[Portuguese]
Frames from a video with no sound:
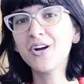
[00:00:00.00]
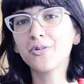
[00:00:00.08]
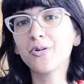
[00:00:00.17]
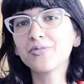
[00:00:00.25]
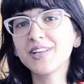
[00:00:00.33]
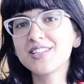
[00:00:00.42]

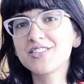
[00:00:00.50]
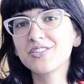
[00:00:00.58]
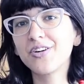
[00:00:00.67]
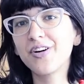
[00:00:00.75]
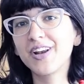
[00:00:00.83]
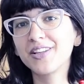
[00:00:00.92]
Conta a
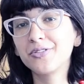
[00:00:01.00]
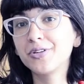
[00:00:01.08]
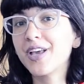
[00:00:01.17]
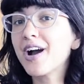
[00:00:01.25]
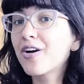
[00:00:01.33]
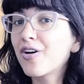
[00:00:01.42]
história do
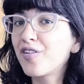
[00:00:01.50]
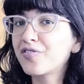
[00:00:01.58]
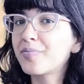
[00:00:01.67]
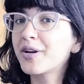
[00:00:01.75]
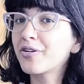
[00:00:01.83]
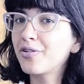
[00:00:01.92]

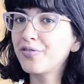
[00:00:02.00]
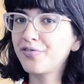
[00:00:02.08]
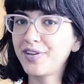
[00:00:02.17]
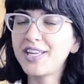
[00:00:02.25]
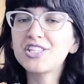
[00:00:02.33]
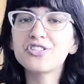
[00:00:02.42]
Yakov
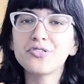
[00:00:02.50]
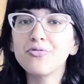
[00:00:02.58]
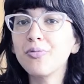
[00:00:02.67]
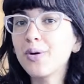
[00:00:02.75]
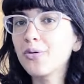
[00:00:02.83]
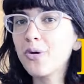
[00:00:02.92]
Markovitch,
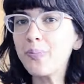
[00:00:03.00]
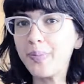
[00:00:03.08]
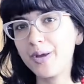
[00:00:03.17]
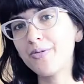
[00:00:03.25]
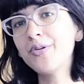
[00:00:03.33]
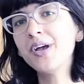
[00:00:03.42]
um
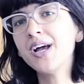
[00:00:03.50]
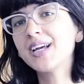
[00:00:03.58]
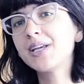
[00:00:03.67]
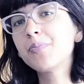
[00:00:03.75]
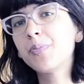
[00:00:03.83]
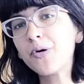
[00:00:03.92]
europeu
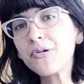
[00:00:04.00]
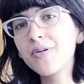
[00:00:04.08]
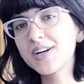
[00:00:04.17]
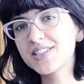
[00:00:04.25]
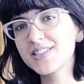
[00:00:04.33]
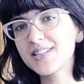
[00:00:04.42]
que
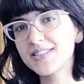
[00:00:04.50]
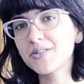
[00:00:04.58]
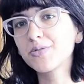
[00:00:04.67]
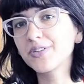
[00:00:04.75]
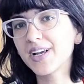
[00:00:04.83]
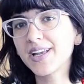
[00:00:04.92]
pouco antes da
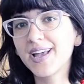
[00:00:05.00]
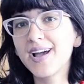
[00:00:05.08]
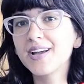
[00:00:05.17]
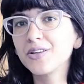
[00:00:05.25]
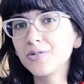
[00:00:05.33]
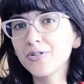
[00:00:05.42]
Segunda
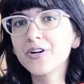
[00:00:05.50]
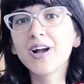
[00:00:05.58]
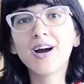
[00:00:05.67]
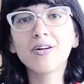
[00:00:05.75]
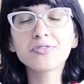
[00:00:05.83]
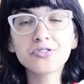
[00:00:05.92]
Guerra e do
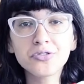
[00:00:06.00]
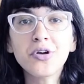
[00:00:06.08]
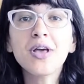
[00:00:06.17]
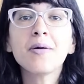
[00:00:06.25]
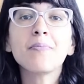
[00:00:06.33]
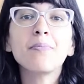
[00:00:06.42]
Holocausto
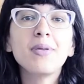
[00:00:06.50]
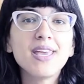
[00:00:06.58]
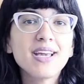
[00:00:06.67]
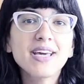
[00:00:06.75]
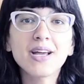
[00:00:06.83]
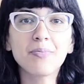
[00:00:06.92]

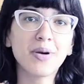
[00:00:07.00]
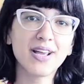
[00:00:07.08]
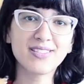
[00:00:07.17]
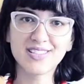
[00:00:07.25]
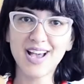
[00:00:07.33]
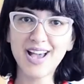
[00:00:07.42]
migra
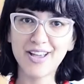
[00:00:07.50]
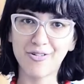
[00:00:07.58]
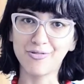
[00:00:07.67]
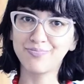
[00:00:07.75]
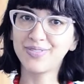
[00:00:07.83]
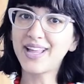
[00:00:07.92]
para
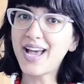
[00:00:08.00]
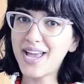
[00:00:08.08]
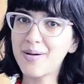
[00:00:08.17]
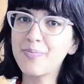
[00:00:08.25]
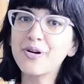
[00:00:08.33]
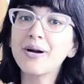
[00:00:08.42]
Israel, na
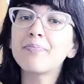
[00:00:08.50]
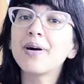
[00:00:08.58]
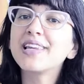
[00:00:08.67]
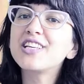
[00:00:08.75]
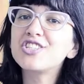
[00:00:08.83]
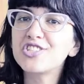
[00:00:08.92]
época
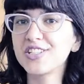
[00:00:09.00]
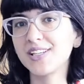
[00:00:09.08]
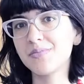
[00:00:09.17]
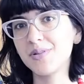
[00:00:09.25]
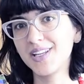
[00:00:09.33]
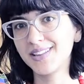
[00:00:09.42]

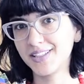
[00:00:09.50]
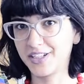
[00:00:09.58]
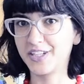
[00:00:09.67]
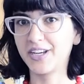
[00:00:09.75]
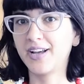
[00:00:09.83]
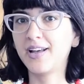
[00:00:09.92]
Palestina
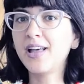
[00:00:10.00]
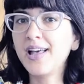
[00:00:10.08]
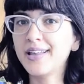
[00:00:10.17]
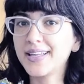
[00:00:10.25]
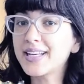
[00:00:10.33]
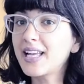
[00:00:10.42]
Britânica.
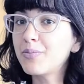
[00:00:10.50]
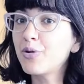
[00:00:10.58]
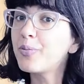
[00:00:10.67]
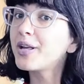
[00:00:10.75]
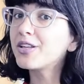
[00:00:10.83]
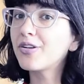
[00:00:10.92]
Naquele
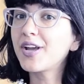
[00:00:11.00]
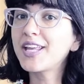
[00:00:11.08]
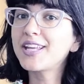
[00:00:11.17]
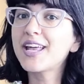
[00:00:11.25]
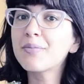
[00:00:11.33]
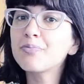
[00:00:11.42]
momento
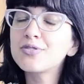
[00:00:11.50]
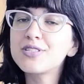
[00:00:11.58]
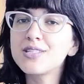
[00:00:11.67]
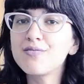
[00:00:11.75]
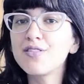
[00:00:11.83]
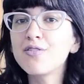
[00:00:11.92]
ainda era
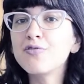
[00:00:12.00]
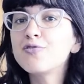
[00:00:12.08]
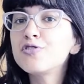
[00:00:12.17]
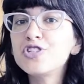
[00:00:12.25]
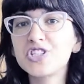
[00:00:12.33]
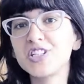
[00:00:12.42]
possível
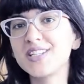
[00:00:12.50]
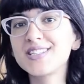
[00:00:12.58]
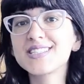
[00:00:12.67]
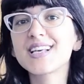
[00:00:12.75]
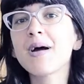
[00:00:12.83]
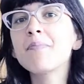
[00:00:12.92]
fugir,
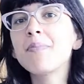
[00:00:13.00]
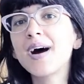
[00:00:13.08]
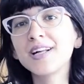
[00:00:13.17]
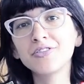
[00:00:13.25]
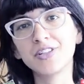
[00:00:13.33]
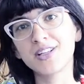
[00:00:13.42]

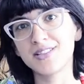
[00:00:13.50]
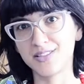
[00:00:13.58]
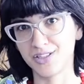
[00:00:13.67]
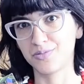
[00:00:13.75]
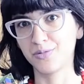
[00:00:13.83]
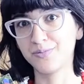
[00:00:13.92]
escapar do
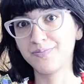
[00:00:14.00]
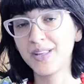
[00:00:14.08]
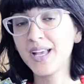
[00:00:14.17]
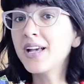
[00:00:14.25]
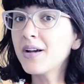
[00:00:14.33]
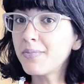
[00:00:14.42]
nazismo.
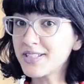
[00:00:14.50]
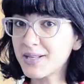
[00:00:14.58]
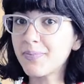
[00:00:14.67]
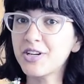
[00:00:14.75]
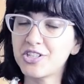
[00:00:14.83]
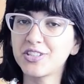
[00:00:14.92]
Mas a
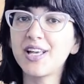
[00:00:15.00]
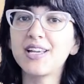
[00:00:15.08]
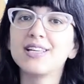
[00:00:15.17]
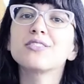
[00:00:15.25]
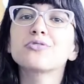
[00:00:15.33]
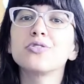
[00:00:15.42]
partir
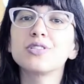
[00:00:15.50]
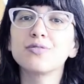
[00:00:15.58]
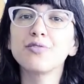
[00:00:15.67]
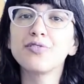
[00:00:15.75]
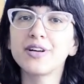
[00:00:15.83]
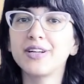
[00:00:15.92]
daí as coisas
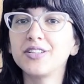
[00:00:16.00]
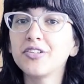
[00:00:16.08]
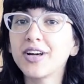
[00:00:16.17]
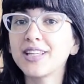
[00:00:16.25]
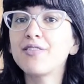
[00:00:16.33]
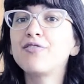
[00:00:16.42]
vão ficando
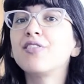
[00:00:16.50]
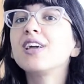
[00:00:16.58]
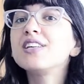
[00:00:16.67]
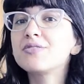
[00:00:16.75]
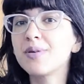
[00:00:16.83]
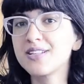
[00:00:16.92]
cada
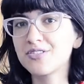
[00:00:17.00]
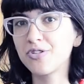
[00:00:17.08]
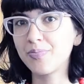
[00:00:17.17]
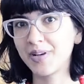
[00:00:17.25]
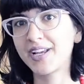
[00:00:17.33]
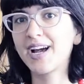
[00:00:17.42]
vez mais
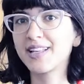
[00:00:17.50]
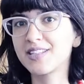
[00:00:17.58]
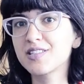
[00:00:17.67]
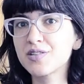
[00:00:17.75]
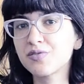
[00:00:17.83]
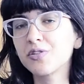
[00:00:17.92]

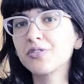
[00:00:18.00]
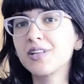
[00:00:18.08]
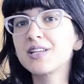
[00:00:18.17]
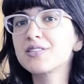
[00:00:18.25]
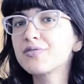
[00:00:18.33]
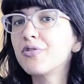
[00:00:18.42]
complicadas, as
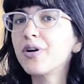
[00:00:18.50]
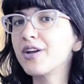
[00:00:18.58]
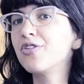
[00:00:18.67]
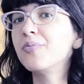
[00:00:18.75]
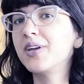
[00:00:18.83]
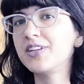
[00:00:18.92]
fronteiras vão
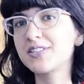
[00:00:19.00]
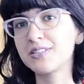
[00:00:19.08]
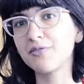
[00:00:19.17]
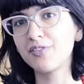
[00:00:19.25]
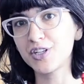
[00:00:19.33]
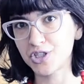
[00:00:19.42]
realmente
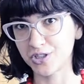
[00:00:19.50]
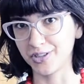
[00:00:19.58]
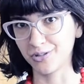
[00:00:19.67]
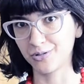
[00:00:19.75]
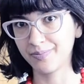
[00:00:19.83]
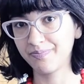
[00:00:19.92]
se
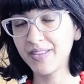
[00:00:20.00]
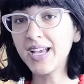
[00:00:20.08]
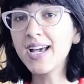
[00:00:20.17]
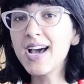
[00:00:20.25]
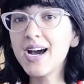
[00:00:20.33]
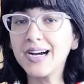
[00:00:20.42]
fechando.
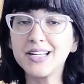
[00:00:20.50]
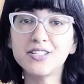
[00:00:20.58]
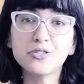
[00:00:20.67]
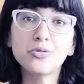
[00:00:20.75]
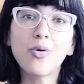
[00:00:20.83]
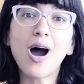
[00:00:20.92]

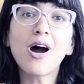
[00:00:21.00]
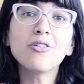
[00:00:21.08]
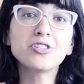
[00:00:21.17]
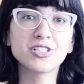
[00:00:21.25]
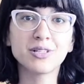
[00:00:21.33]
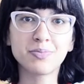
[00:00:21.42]
Antes do
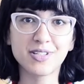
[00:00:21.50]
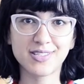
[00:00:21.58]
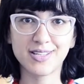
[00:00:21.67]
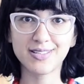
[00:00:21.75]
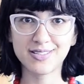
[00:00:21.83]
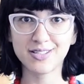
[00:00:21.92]
auge da
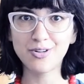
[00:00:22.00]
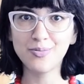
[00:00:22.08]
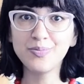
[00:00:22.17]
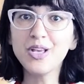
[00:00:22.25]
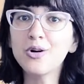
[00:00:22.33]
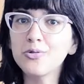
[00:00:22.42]

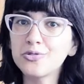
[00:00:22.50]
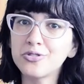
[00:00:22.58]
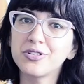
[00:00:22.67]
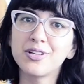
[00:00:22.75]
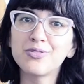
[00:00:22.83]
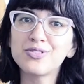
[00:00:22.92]
perseguição, os
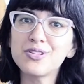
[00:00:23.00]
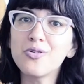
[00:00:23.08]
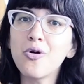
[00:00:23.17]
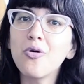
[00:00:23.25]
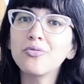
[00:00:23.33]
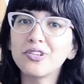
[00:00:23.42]
judeus
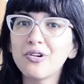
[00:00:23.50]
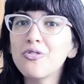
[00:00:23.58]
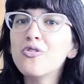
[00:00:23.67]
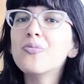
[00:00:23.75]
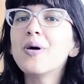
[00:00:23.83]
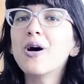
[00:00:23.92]
encontram
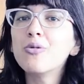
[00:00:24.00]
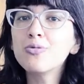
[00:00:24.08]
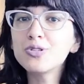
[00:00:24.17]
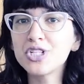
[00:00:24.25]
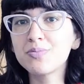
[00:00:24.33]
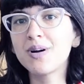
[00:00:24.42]
uma
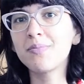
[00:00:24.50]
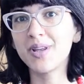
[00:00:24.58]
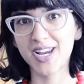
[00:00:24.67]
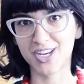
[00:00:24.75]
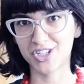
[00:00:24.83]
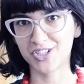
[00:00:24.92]
última
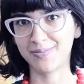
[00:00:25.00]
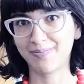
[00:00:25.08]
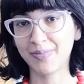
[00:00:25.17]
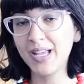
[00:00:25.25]
brecha.